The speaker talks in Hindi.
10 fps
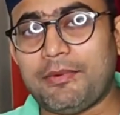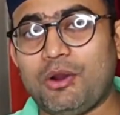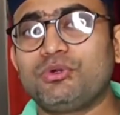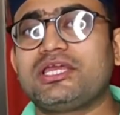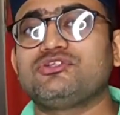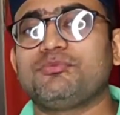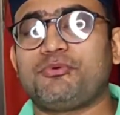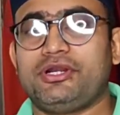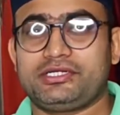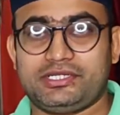अमाउंट के जो
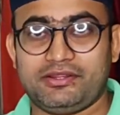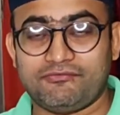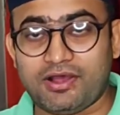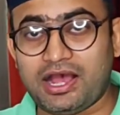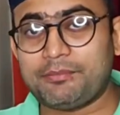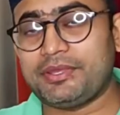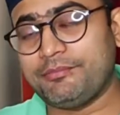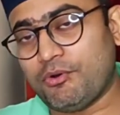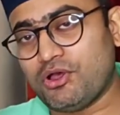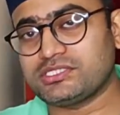प्रोडक्ट थे वहां पे